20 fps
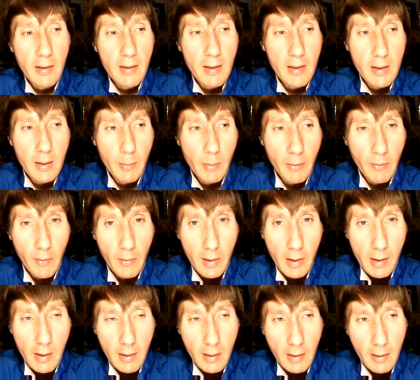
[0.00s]
за самого
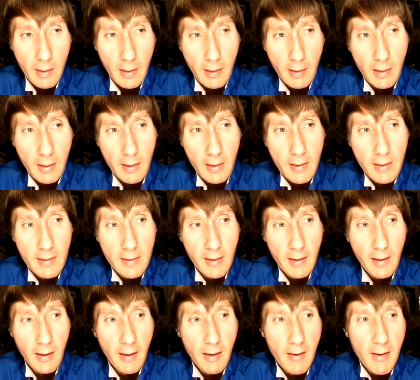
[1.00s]
Ленина, так и
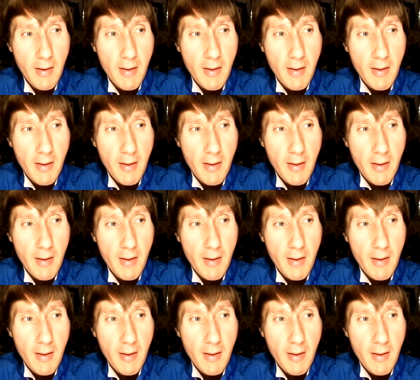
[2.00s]
за